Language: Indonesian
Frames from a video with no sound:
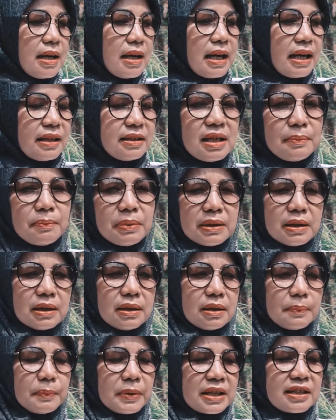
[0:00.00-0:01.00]
ada
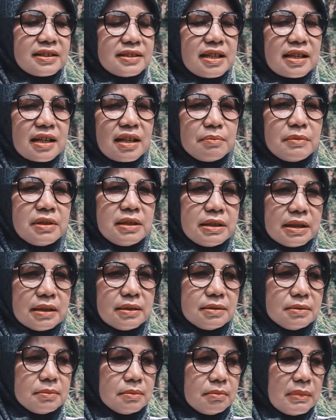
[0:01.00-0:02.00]
uh, pekerja kami yang
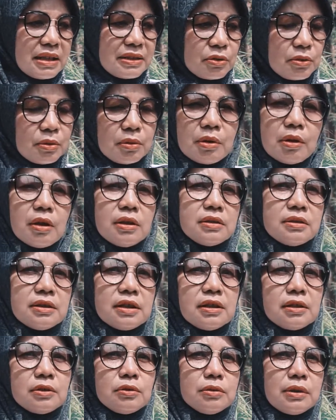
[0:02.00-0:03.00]
masuk got
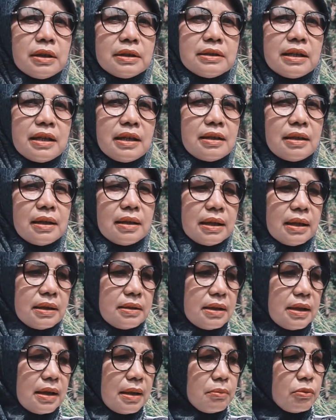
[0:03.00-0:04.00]
yaitu ada
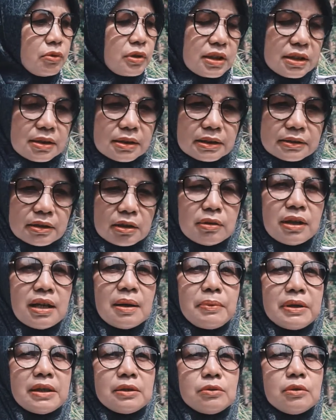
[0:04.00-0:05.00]
ada mungkin tidak tahulah
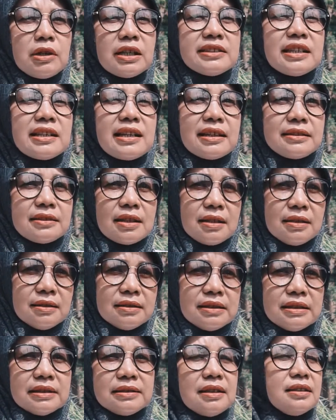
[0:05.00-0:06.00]
apa itu gatal-gatal
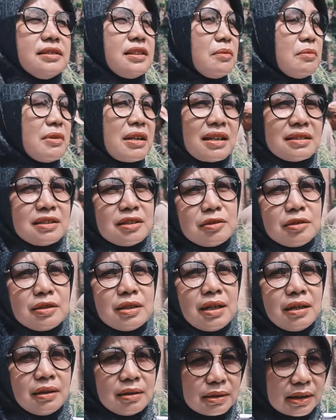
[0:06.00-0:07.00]
dan terima kasih
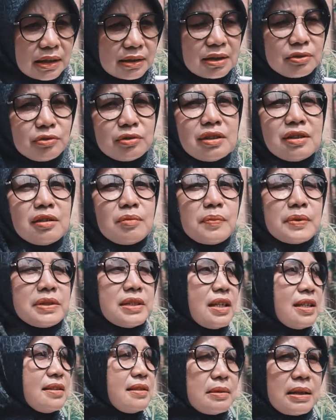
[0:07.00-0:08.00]
juga karena sudah ada
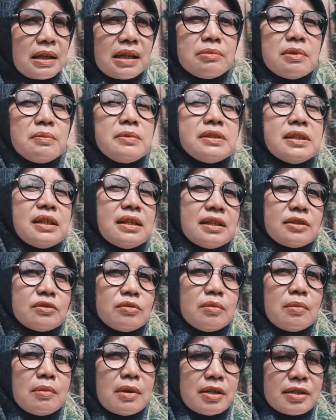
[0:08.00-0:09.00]
PJS kami bisa
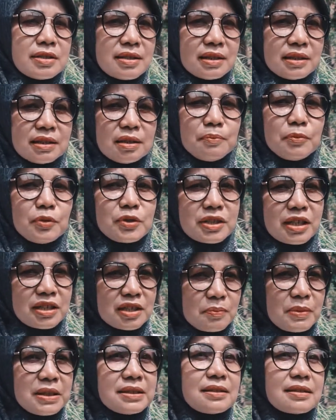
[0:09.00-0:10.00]
langsung membawanya ke
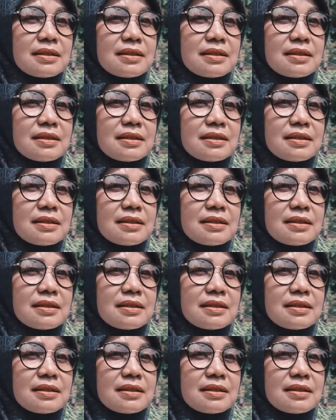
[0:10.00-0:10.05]
puskesmas